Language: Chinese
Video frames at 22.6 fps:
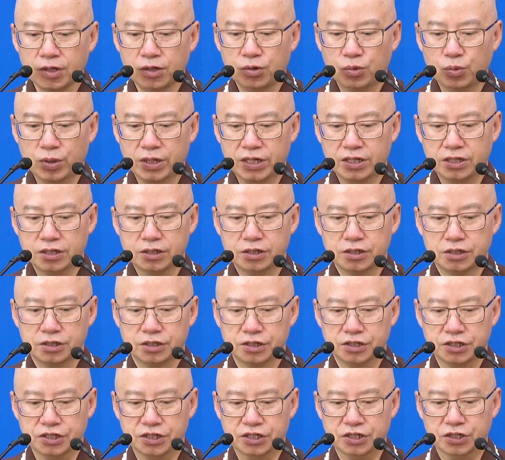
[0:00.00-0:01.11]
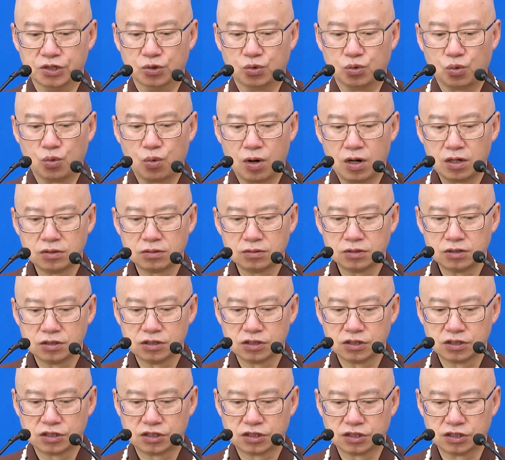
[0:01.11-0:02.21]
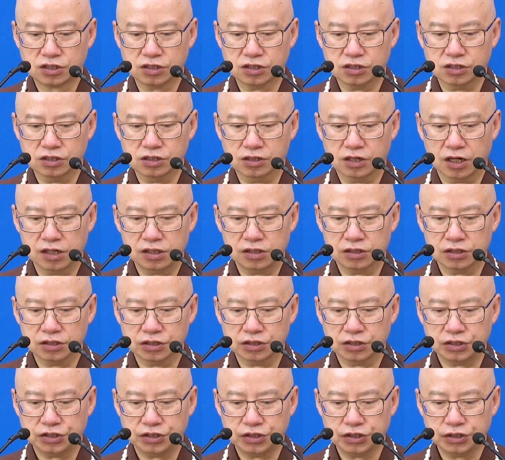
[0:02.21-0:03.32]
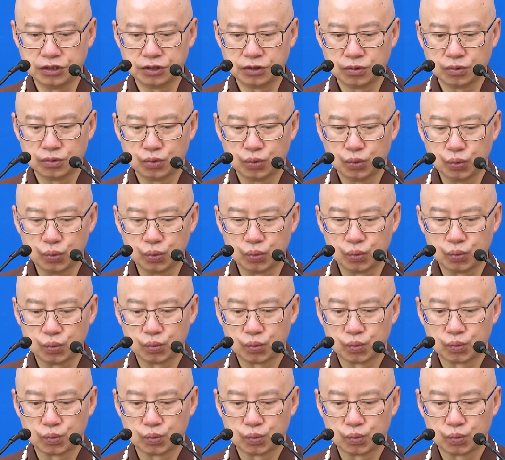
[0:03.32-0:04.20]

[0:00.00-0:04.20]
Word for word: 为以光使人惊悟，